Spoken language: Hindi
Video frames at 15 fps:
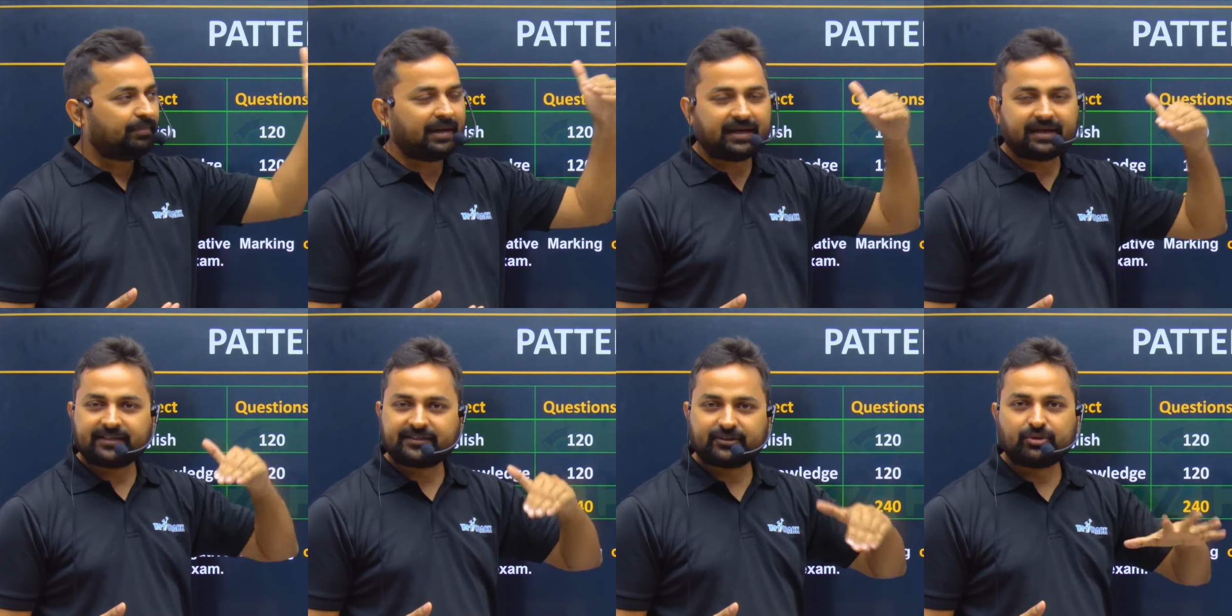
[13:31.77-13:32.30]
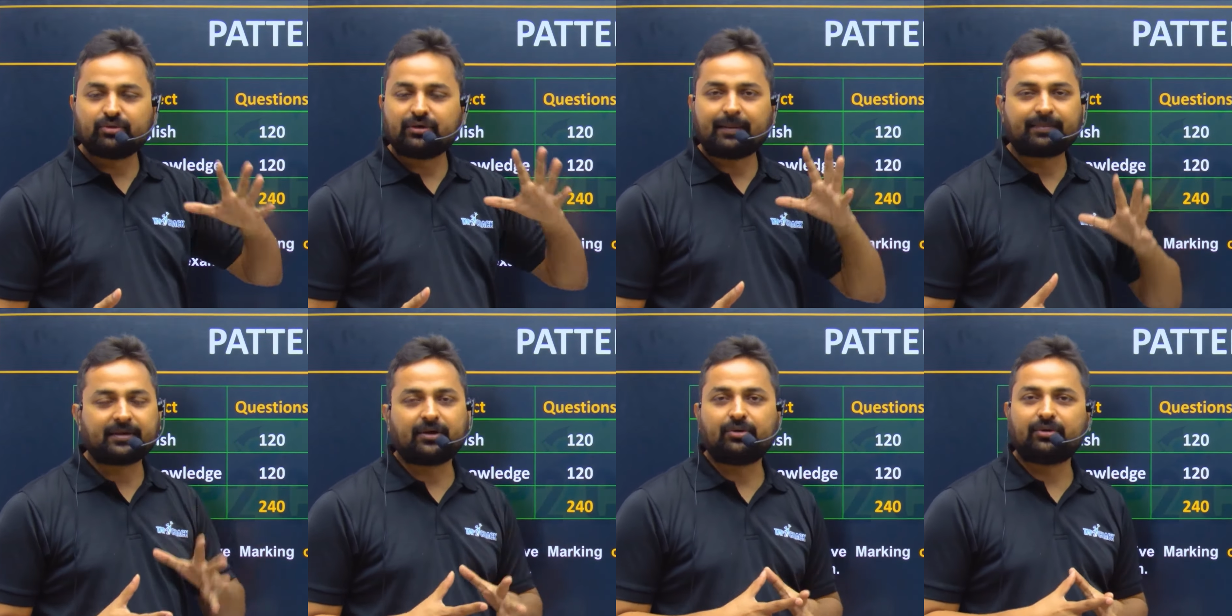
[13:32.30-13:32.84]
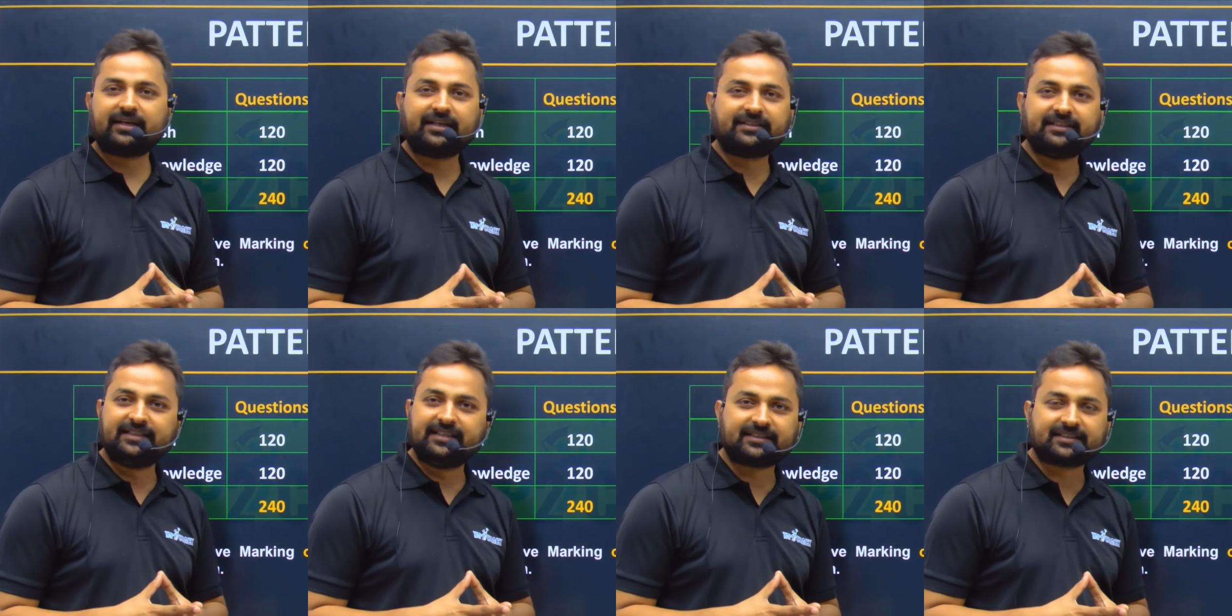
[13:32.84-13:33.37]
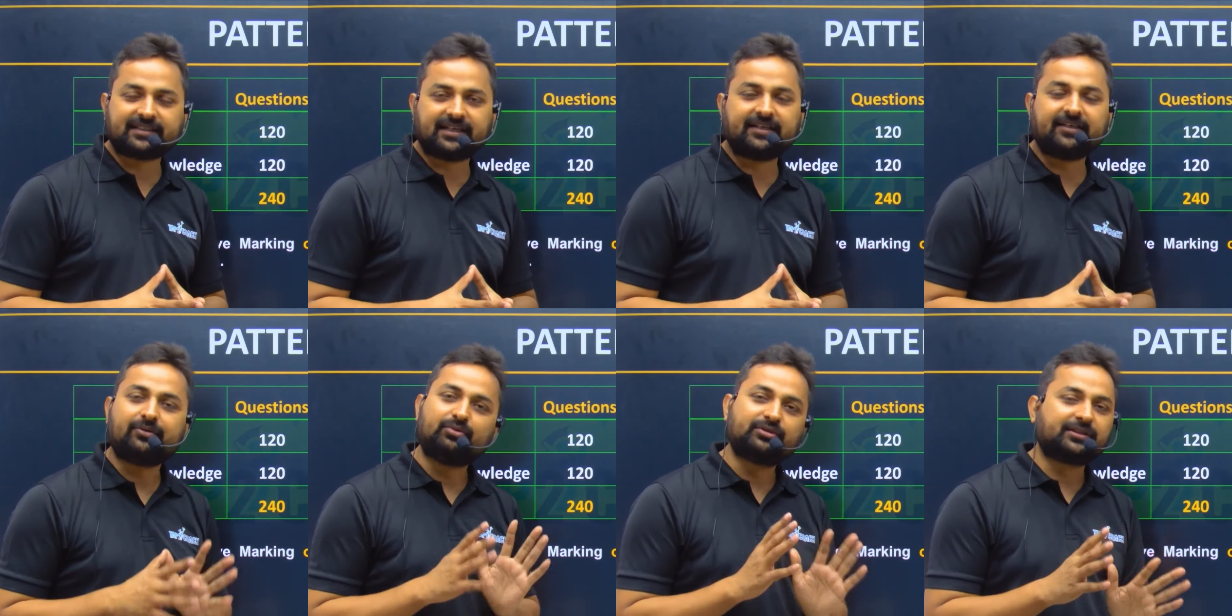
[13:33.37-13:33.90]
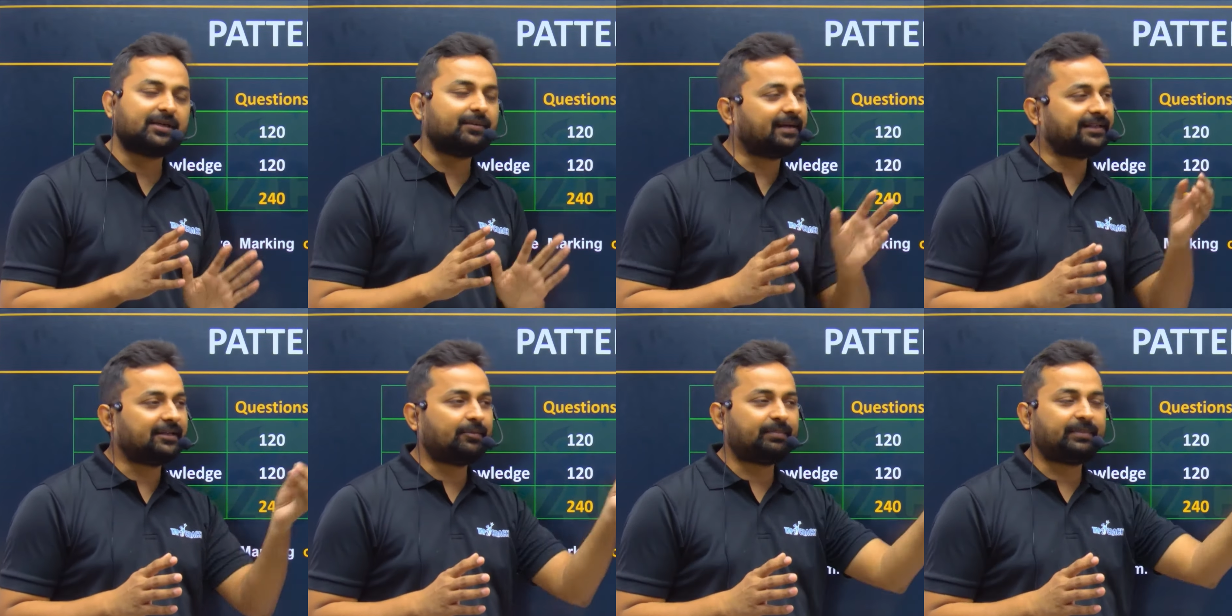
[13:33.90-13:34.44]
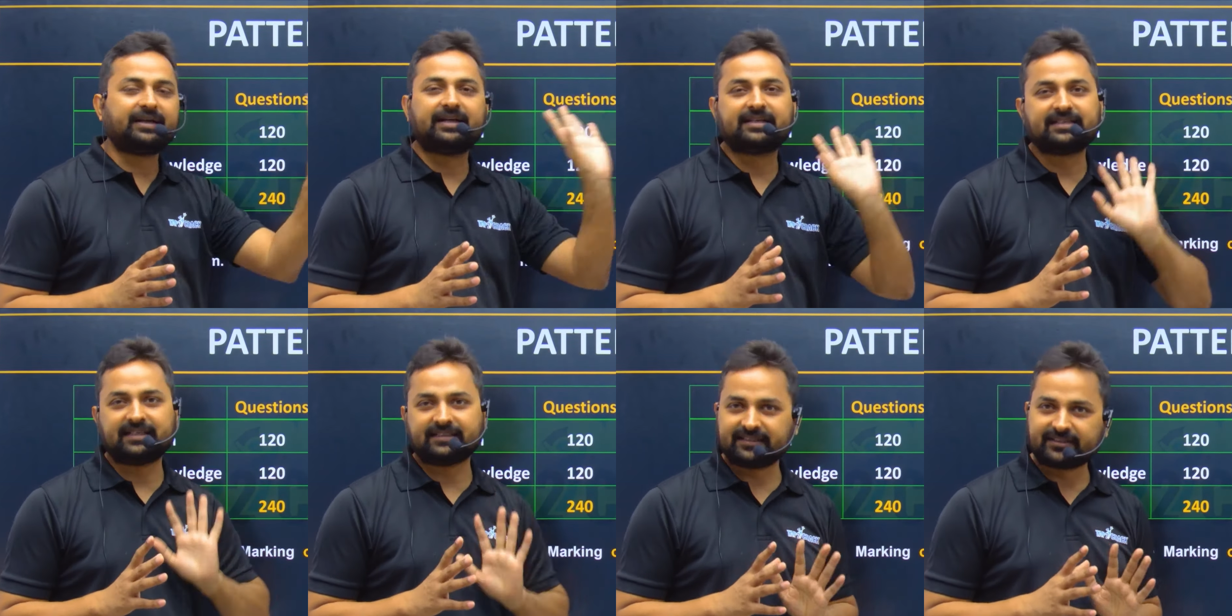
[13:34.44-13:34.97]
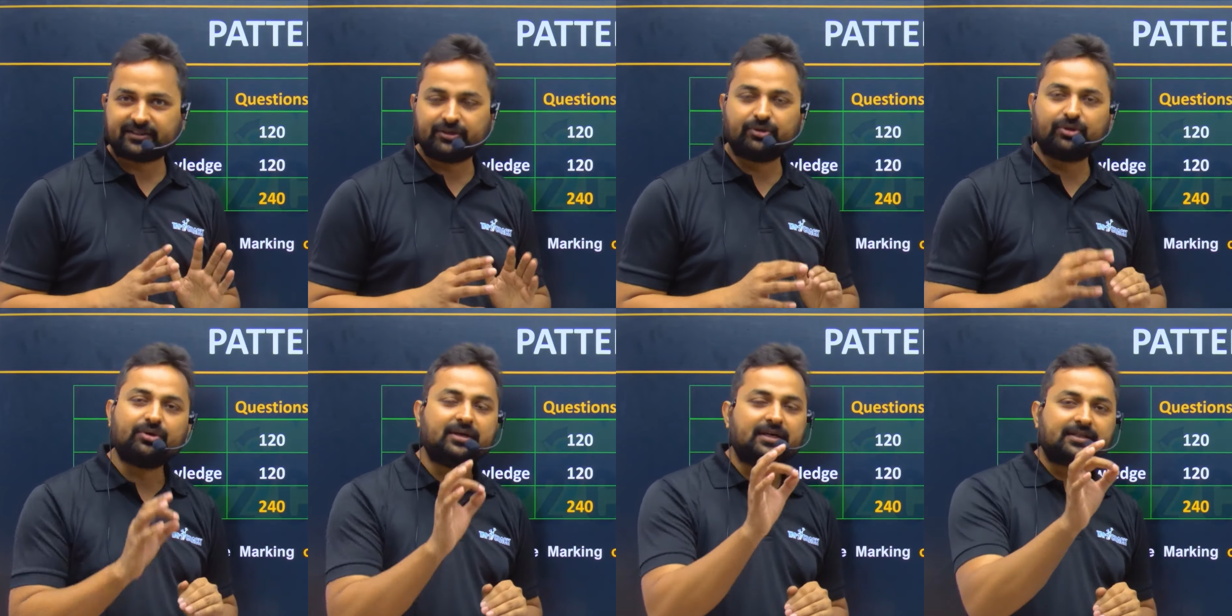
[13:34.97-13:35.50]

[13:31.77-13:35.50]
बारह से दो आपका हो गया जीएस का उसके बाद आप अपने घर जा सकते हो